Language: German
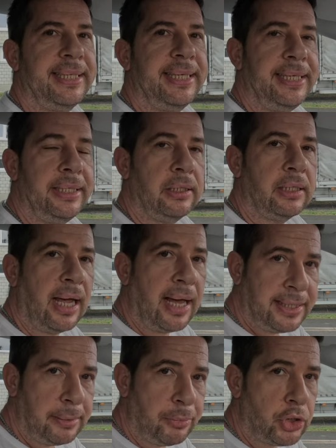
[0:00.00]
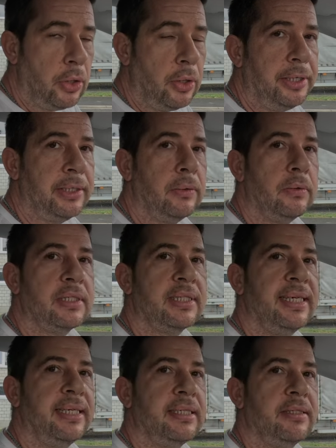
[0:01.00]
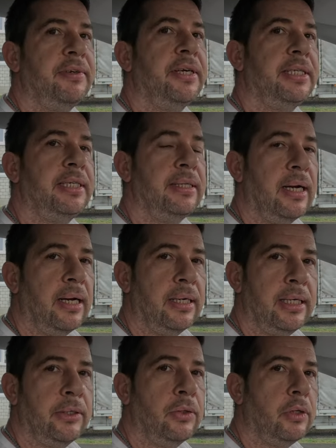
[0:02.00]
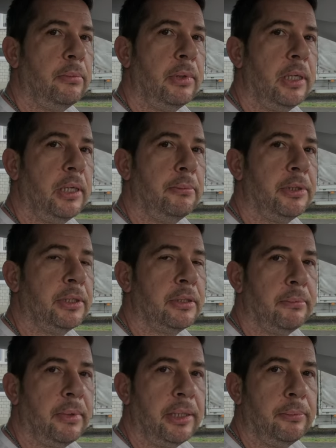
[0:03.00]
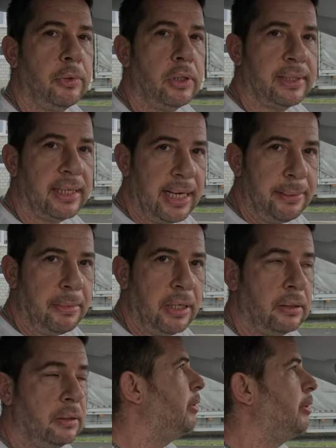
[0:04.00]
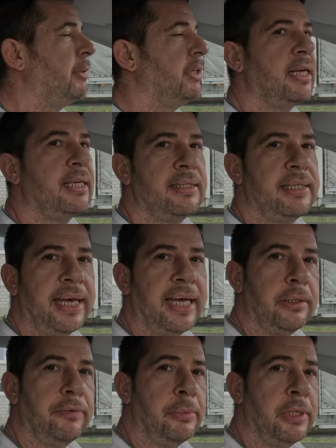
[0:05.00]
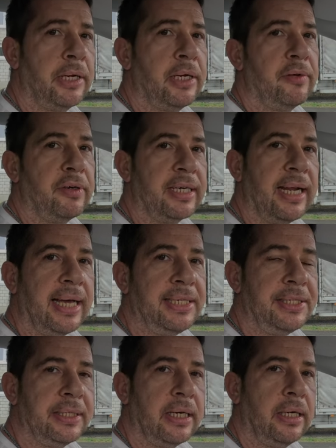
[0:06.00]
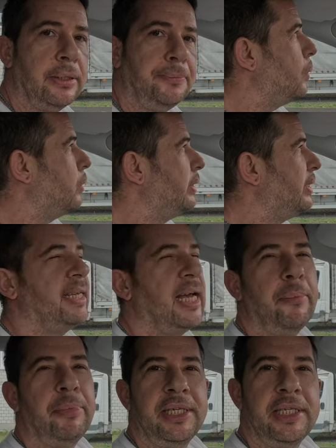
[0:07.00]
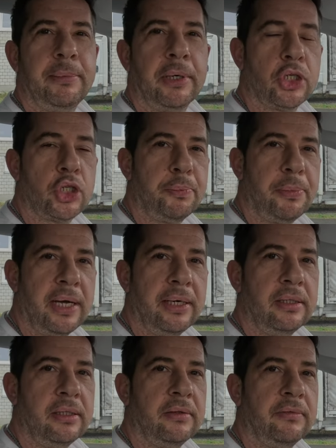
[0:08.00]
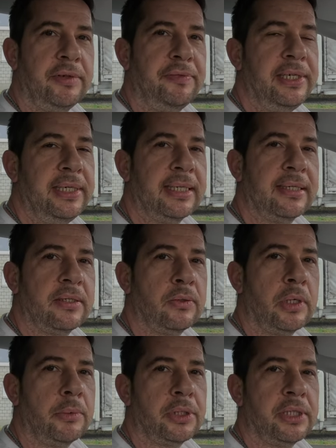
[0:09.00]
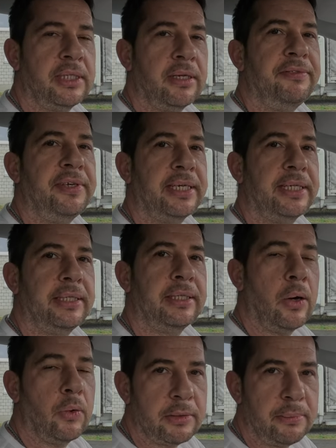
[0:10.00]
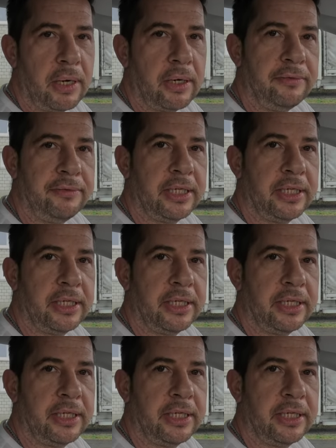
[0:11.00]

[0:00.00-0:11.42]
Den gleichen Beschleunigungstest werde ich nachher nochmal mit meinem Model 3 machen, damit man das direkt miteinander vergleichen kann. Und da bin ich mal gespannt, wie viel das ist unterm Strich dann wirklich ausmachen